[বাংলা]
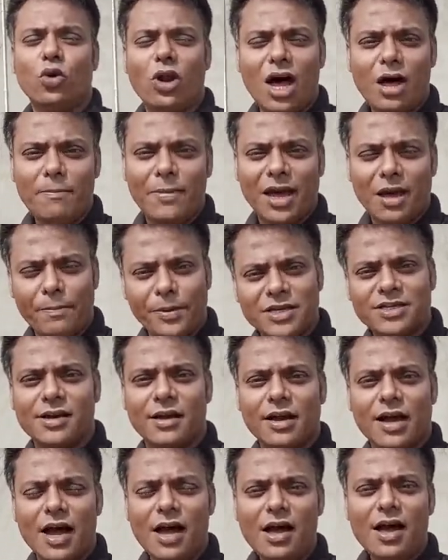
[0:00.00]
ভিডিও
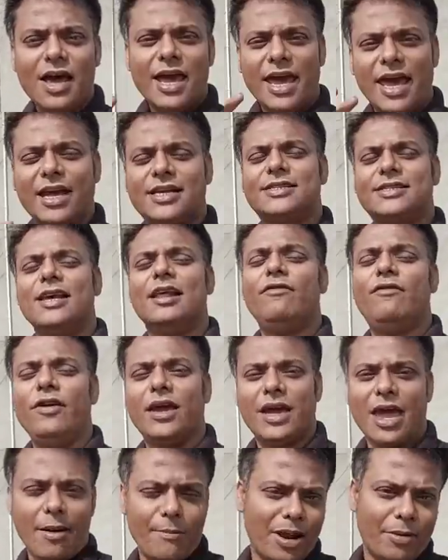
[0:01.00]
রেকর্ডিং খুব সুন্দর
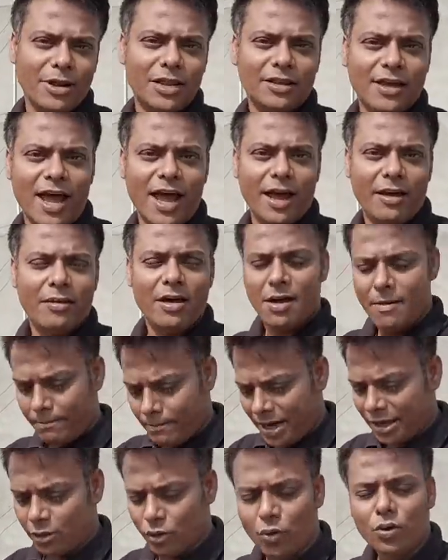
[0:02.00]
হচ্ছে সামনে ক্যামেরা
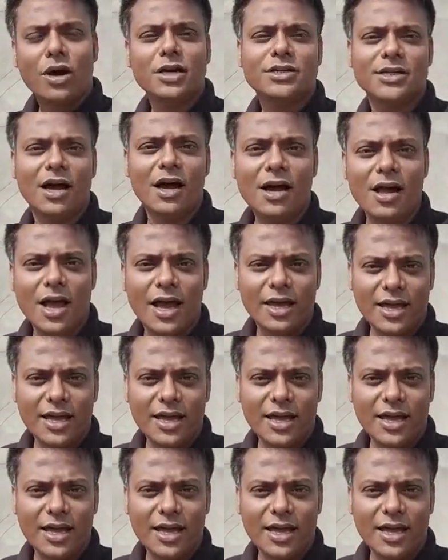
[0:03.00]
দিয়ে বাট